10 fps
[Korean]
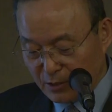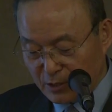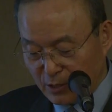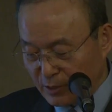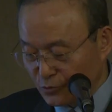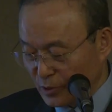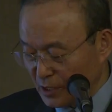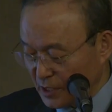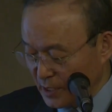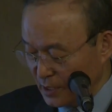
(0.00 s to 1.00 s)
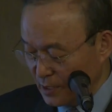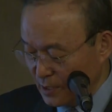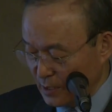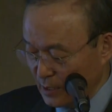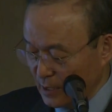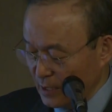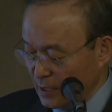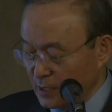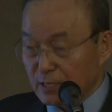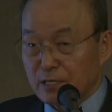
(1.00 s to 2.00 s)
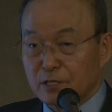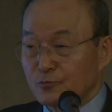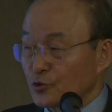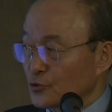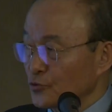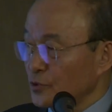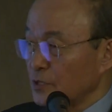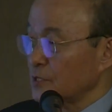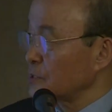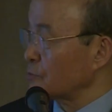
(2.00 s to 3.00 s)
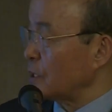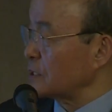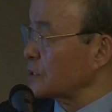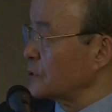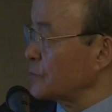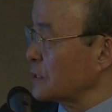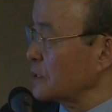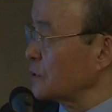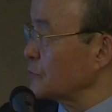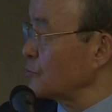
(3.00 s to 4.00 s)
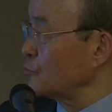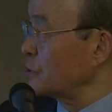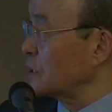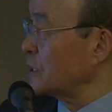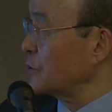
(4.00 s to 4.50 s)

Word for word: 이런 상황에서 우리가 제일 예, 염두에 두는 거는 가장 지금 당장 문제가